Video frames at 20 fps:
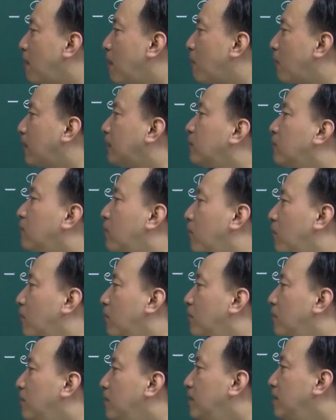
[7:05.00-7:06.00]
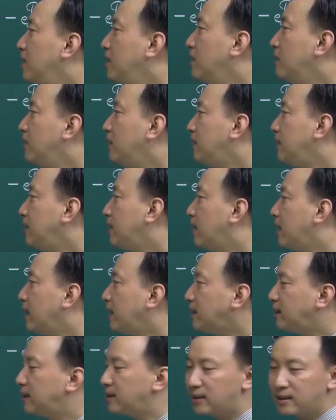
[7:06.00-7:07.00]
bắc quanh ngũ hồ vậy thì ở
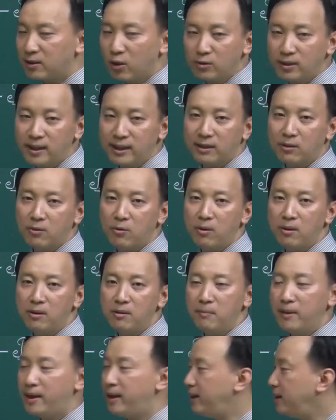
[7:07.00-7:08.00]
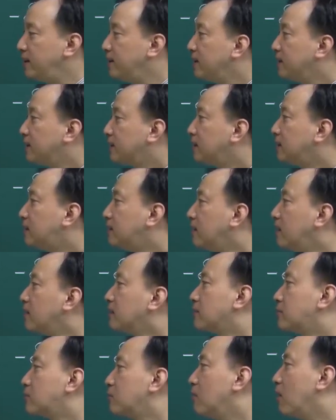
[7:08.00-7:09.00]
đây thì các đô thị của nước Mỹ thì thường
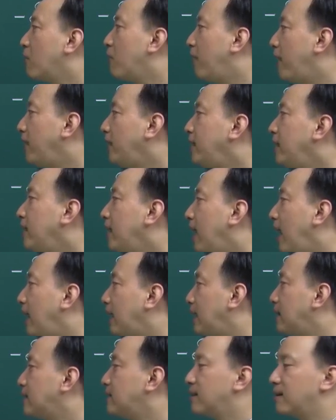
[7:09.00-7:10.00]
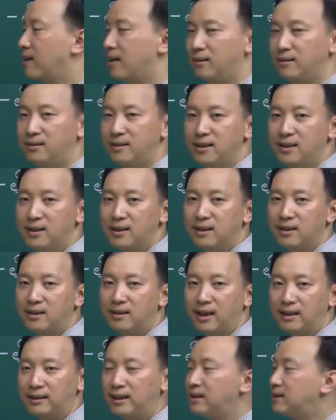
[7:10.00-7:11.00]
tập trung ở ven hai đại dương lớn
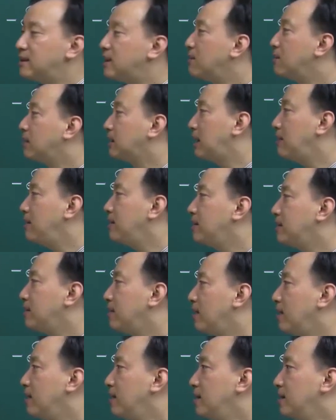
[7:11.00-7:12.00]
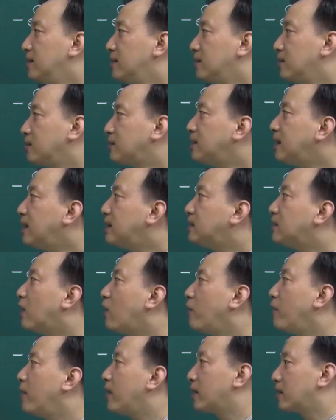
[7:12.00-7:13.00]
đại Tây Dương và Thái Bình Dương nó tiện
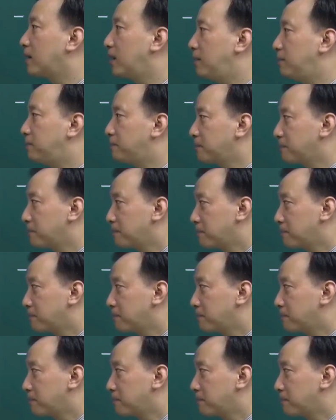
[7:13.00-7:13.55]
cho việc um,